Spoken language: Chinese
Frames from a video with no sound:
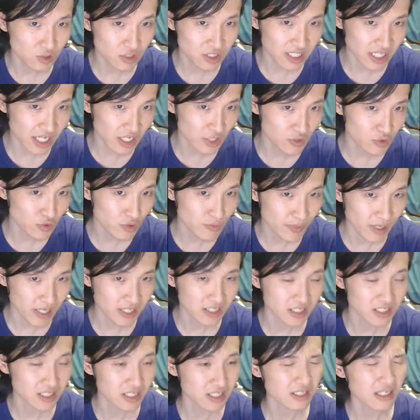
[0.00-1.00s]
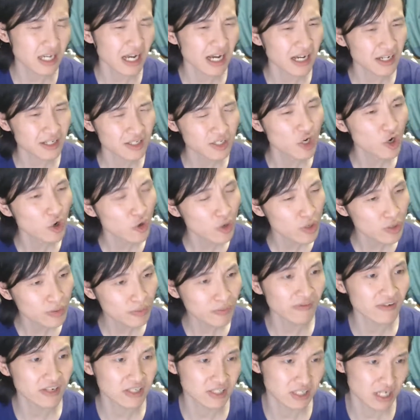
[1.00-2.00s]
经验主义本身它有一
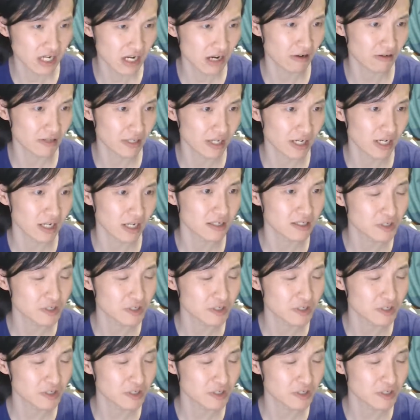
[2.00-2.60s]
部分是好的，